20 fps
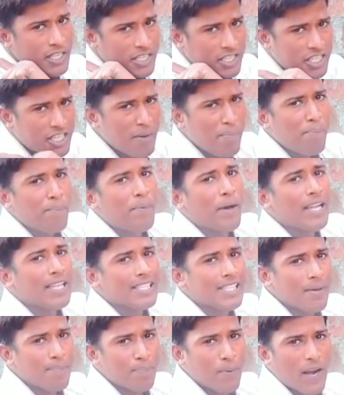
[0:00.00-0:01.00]

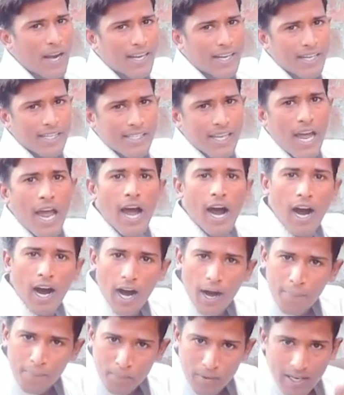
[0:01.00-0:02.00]
सिंपल सा प्रैक्टिस है
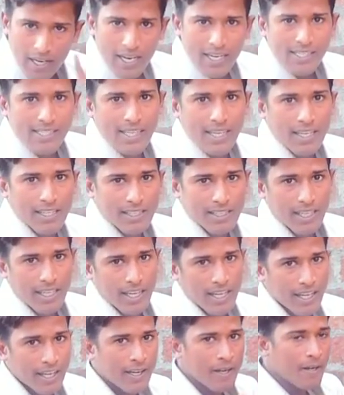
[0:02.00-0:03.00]
आप कर सकते
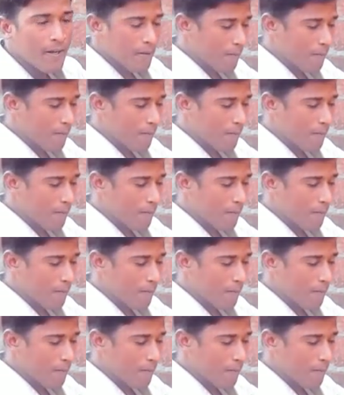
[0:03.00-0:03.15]
हैं